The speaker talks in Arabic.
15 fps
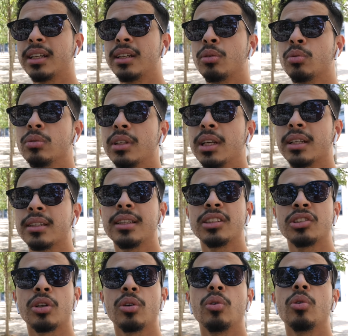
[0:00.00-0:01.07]
كيكون داير
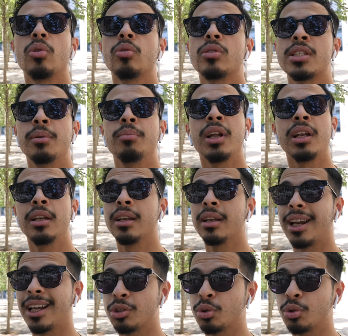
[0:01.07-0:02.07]
12 اورو زعما لا